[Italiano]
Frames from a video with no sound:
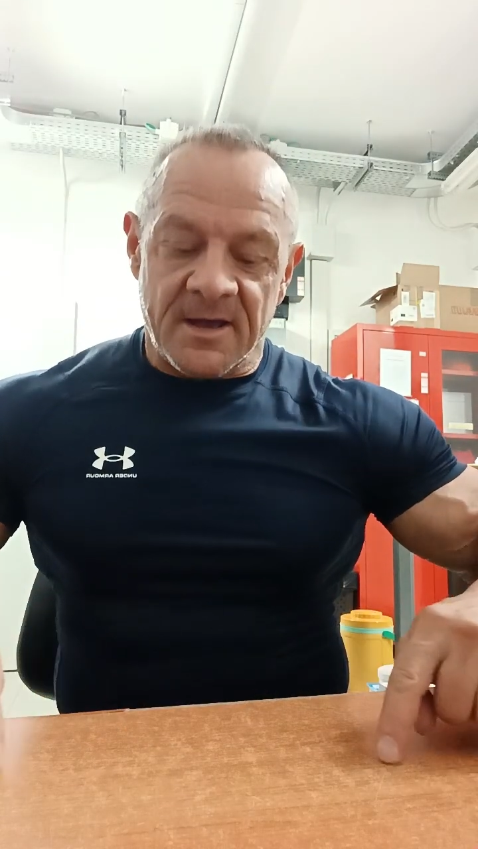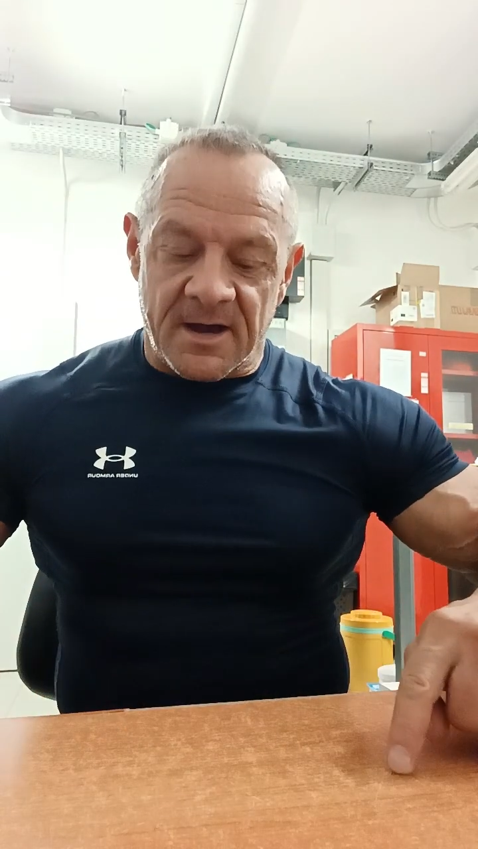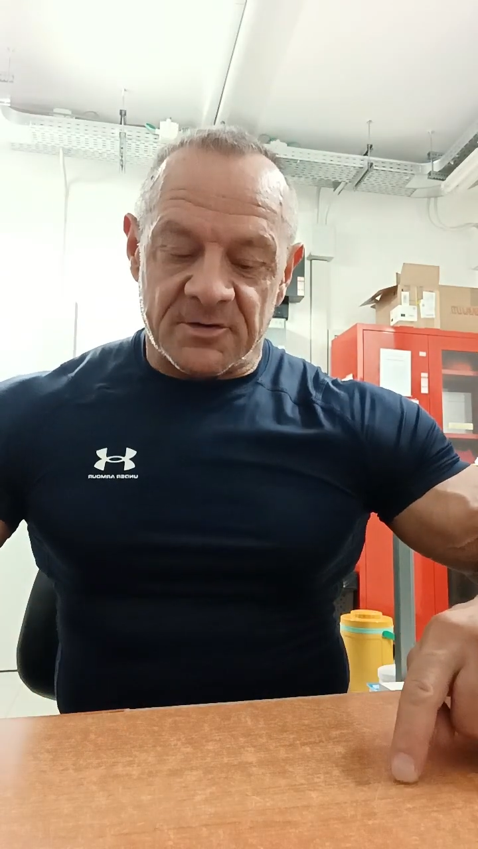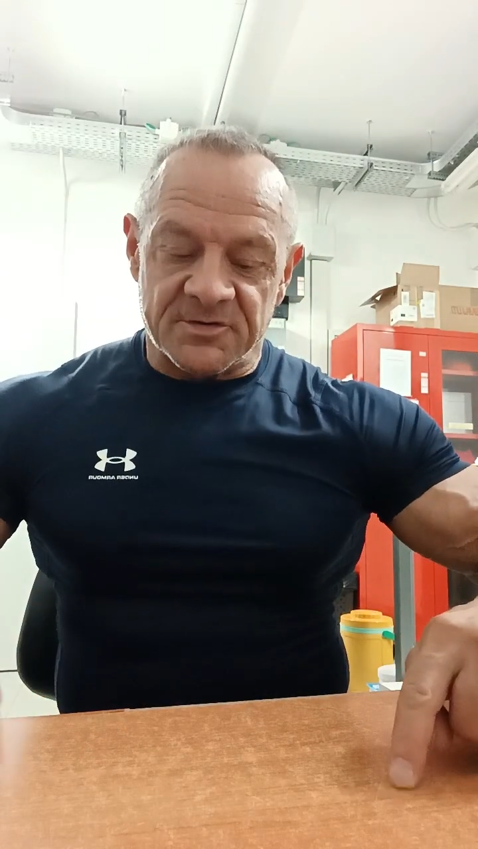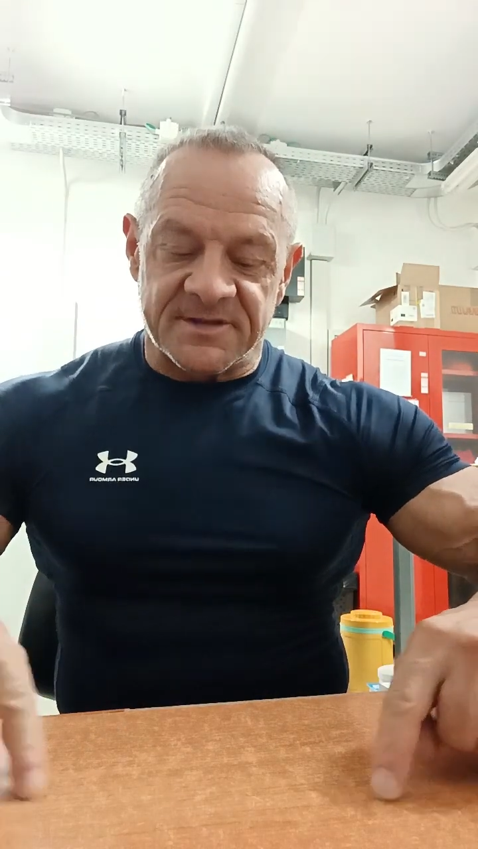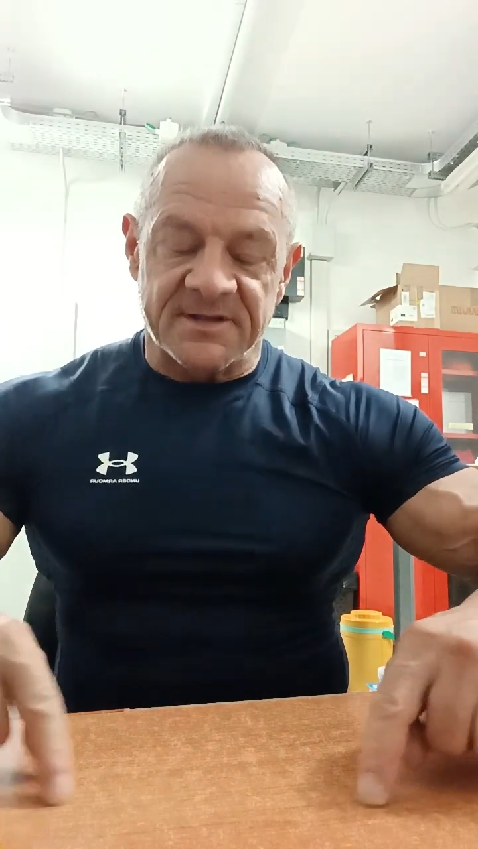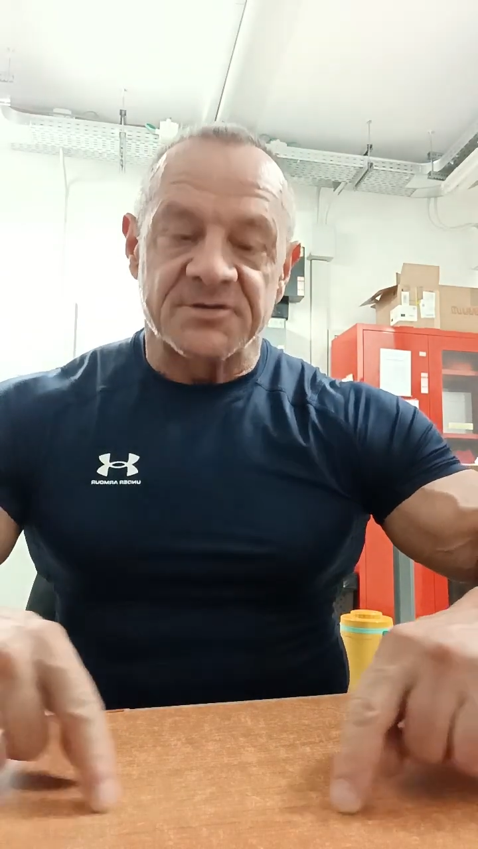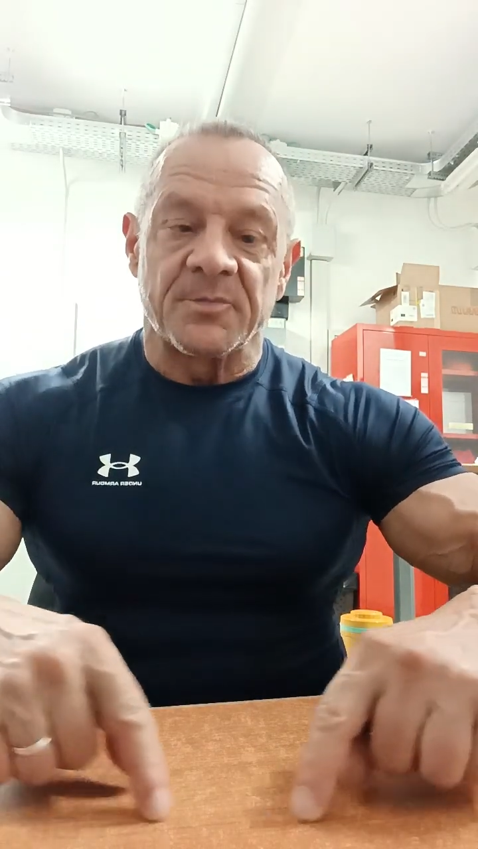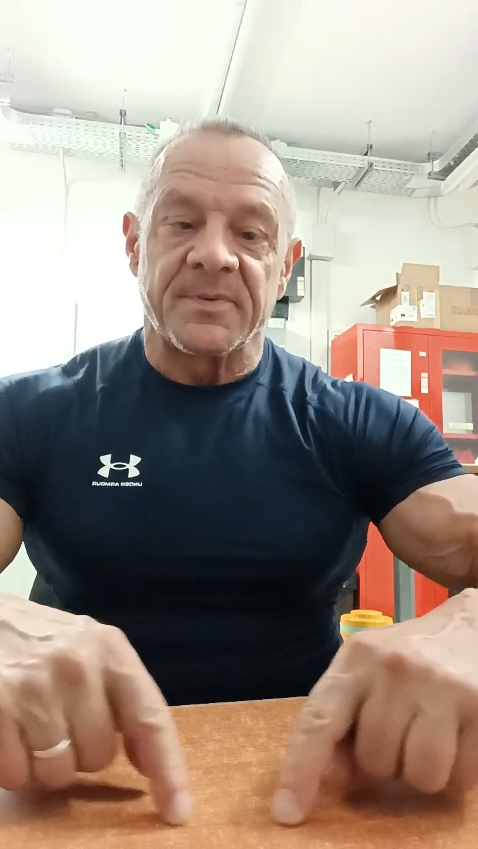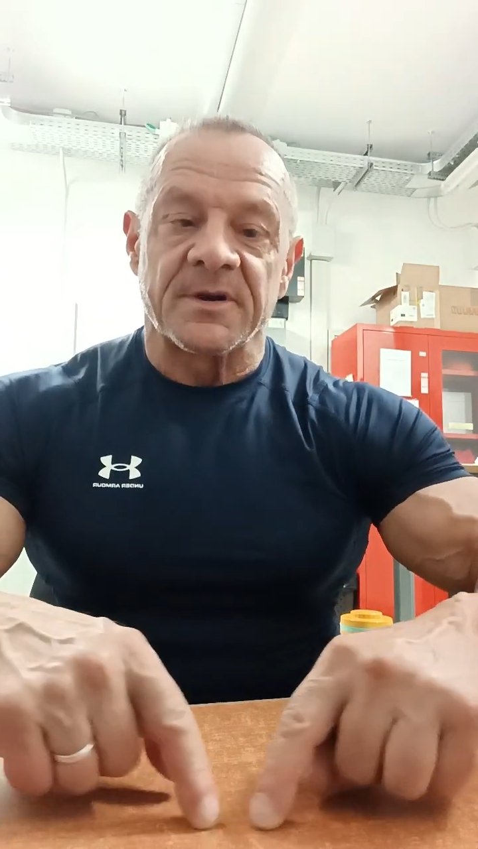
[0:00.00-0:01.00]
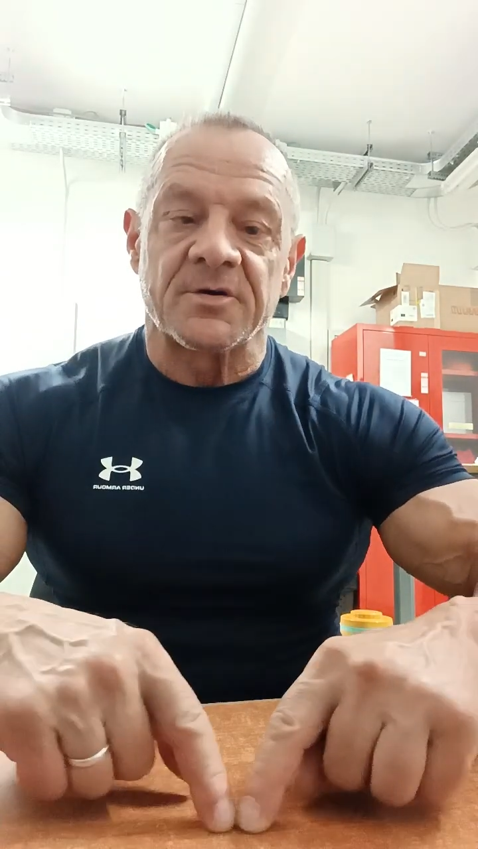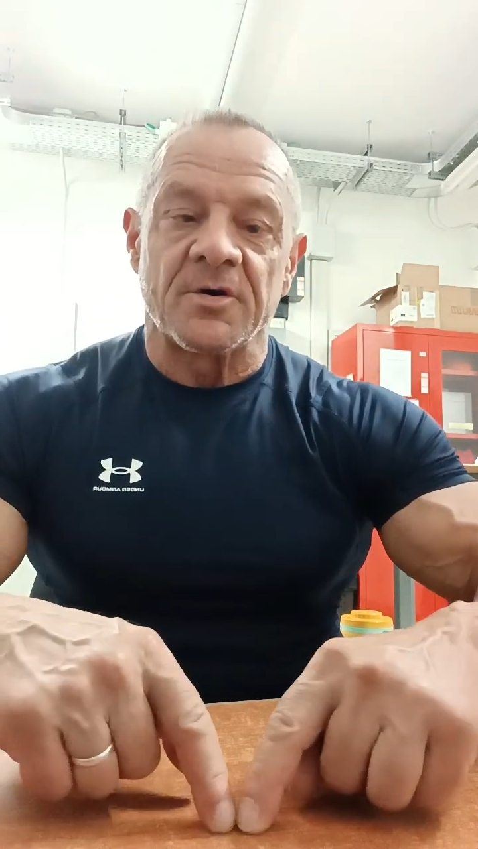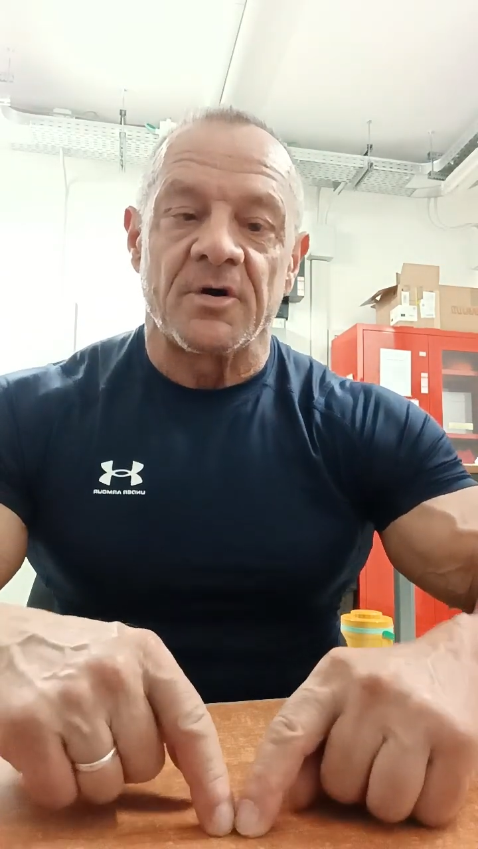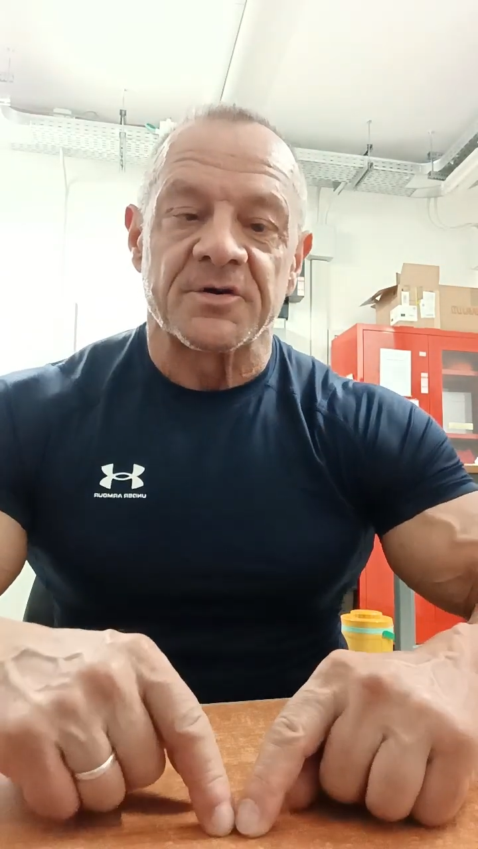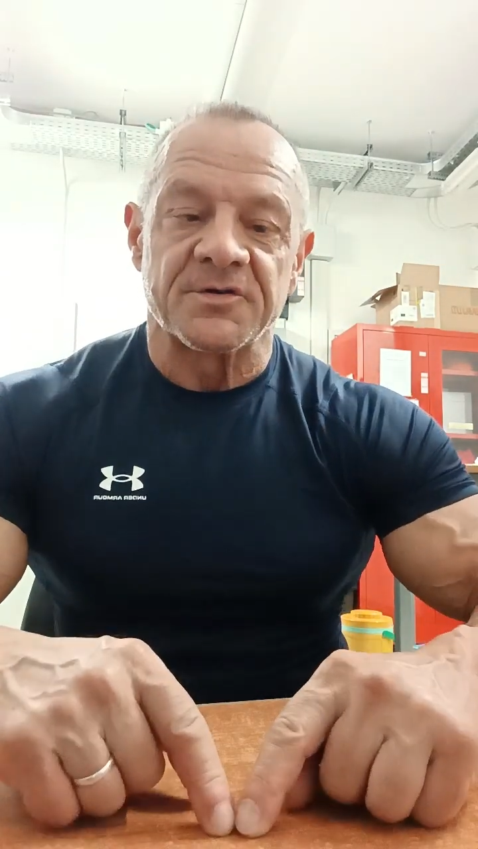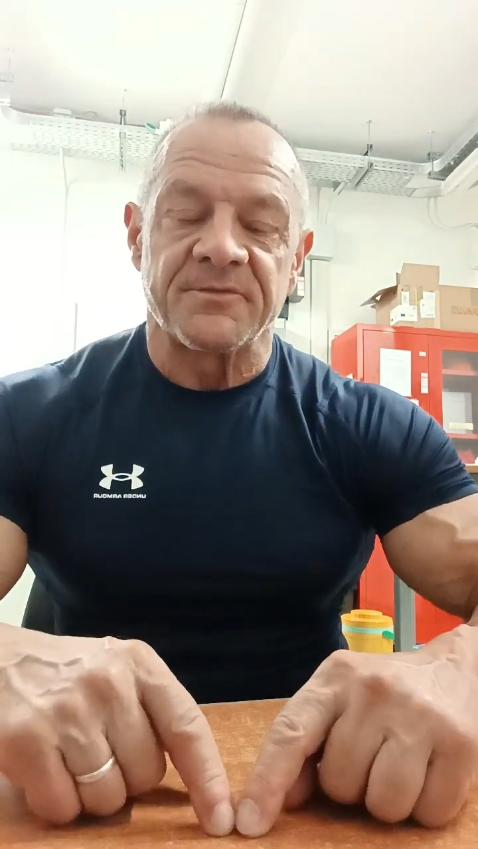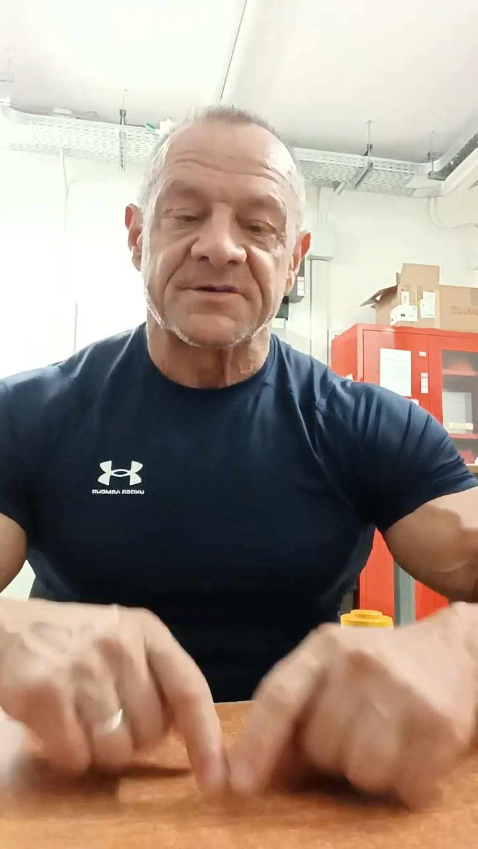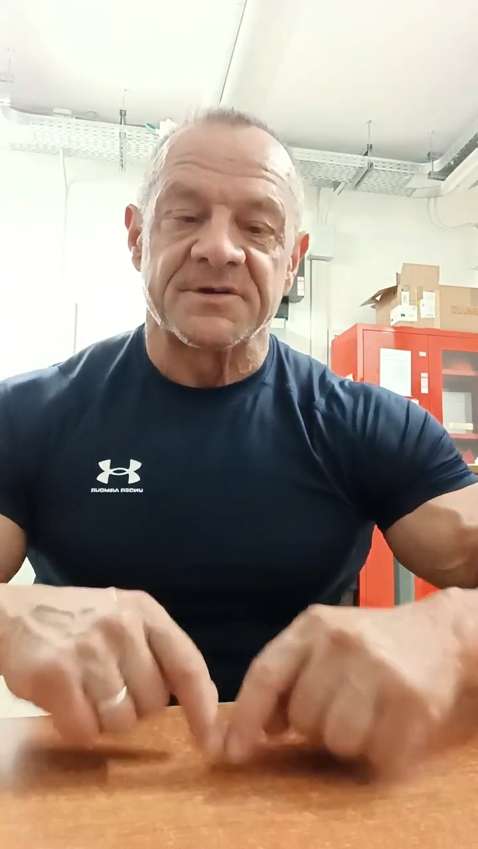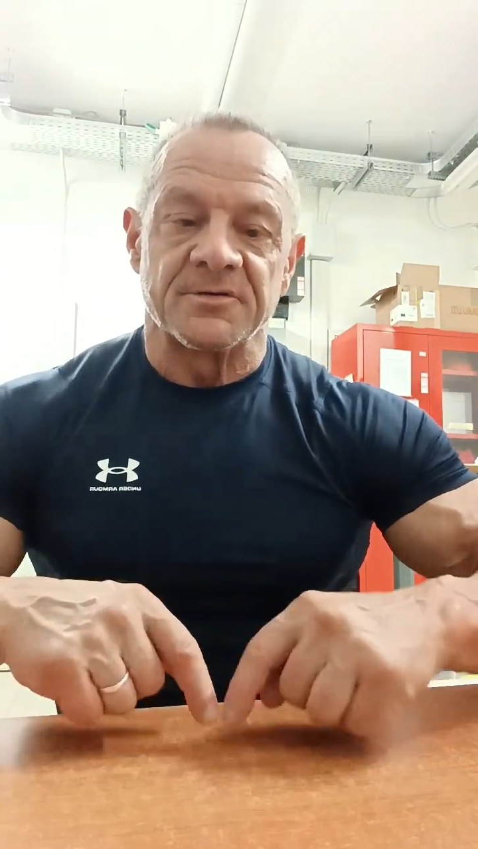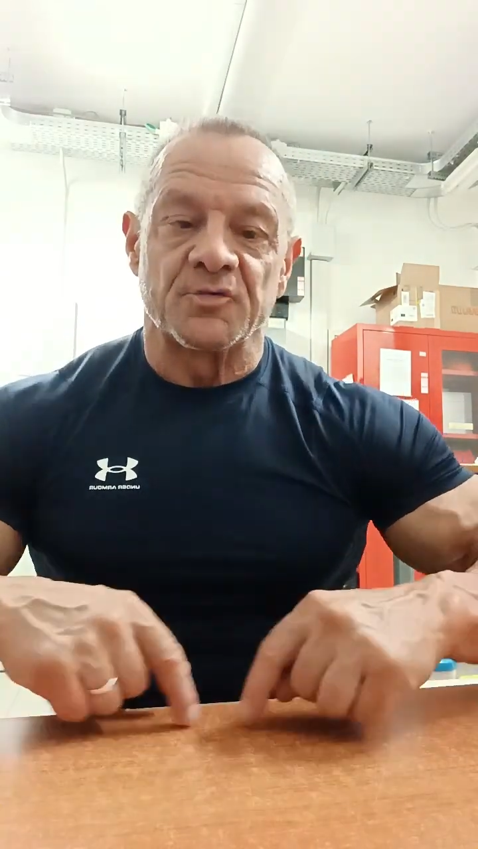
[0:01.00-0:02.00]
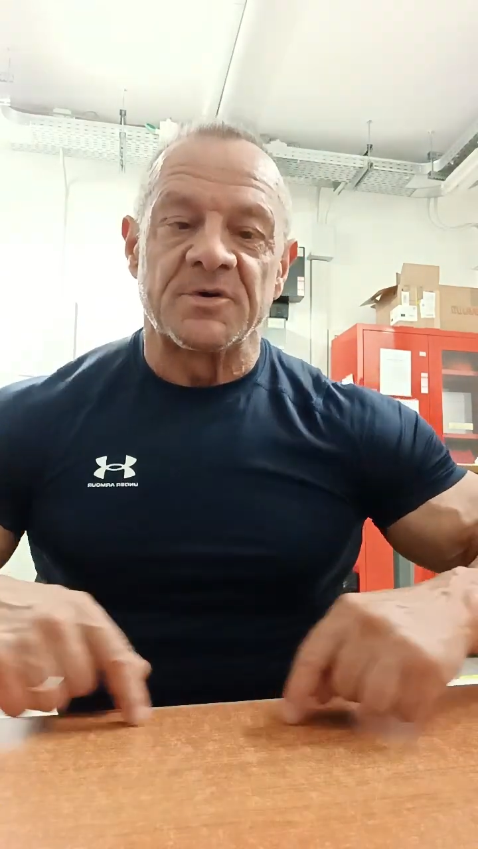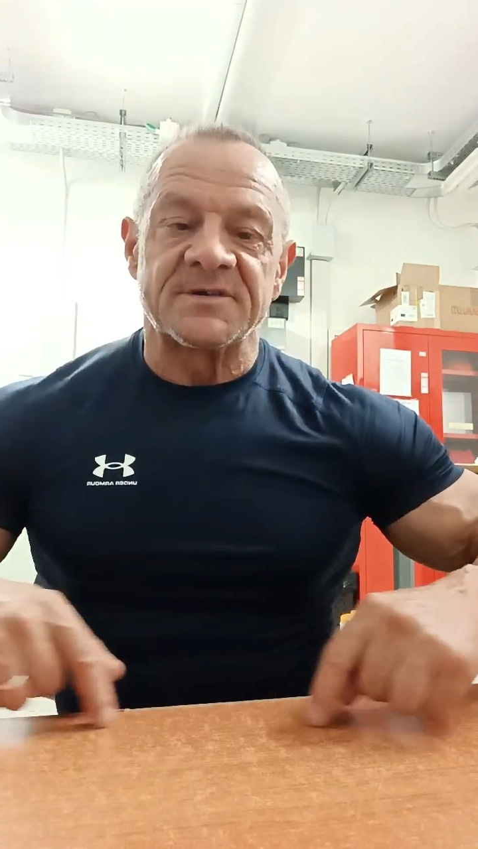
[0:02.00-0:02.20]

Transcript: allo stesso percorso facendo due